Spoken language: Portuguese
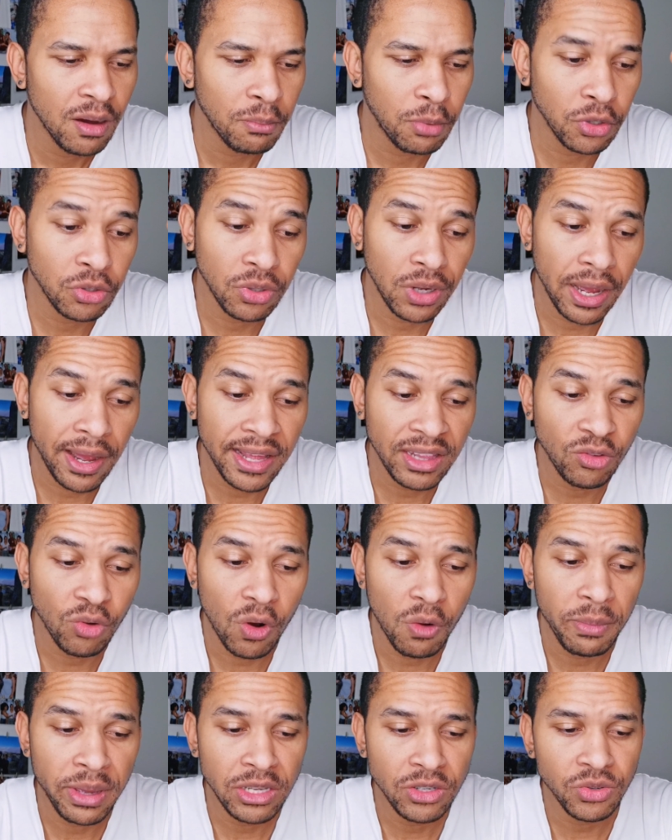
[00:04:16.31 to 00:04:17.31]
Portugal é
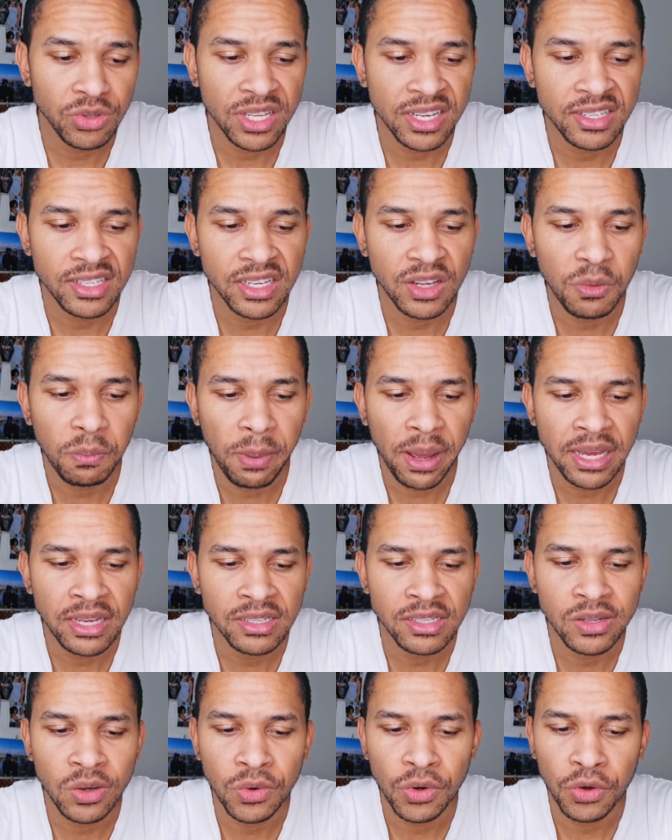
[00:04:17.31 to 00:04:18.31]
atualmente o terceiro
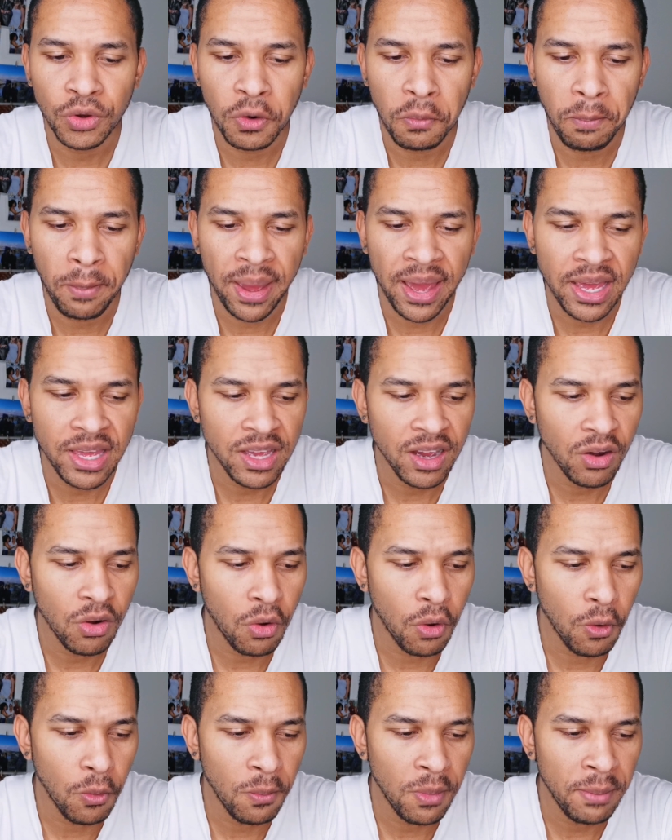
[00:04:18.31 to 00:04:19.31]
país da União Europeia
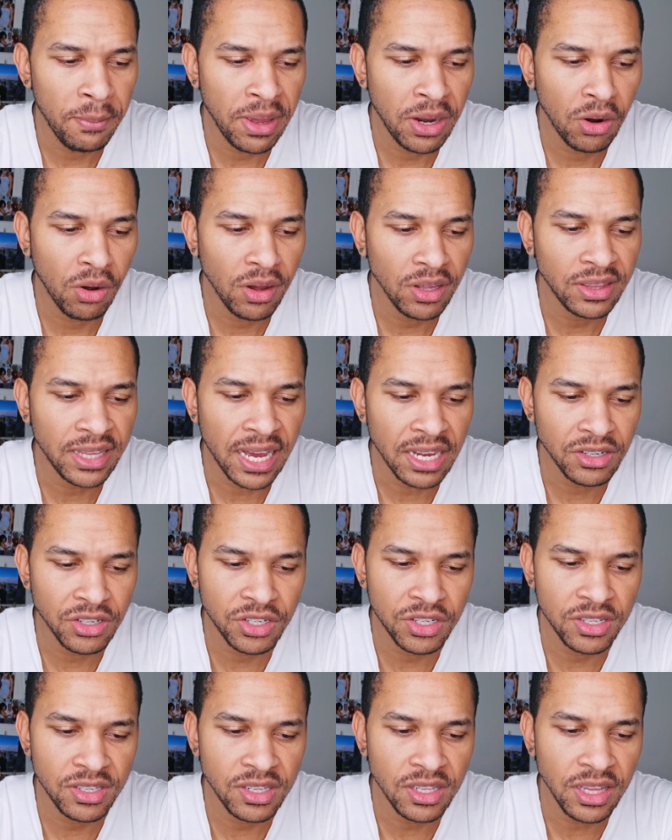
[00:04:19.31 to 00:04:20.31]
com uma menor
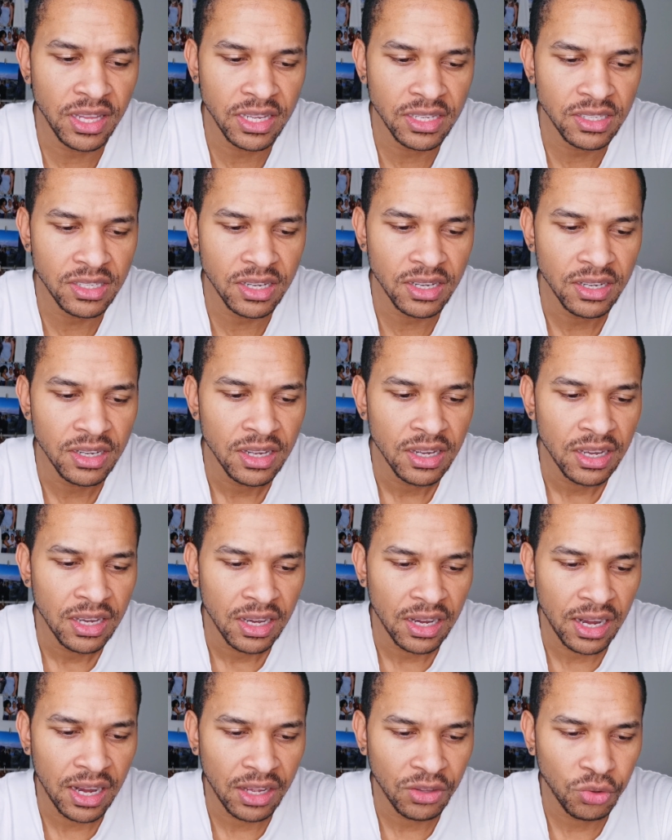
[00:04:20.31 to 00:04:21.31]
taxa de incidência
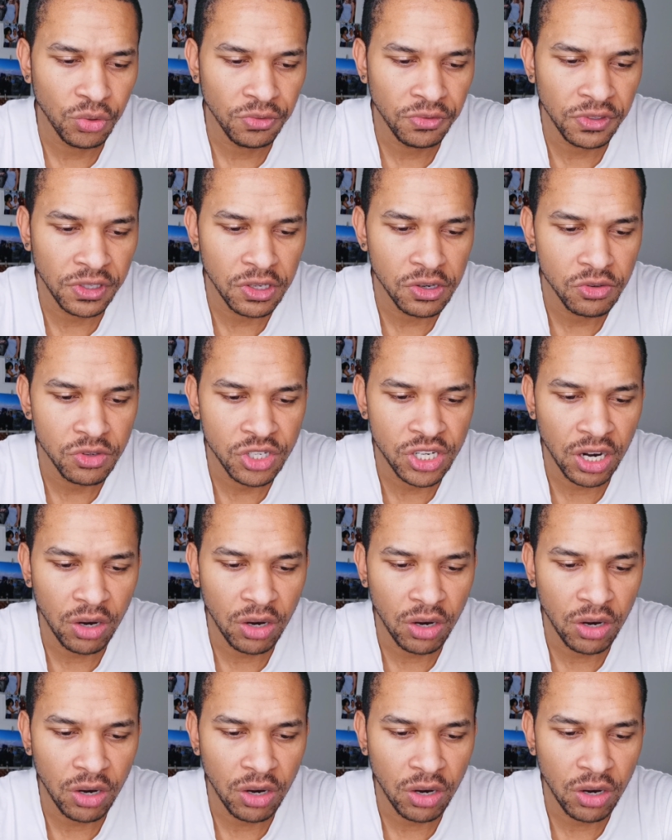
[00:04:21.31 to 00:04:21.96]
uh, do vírus.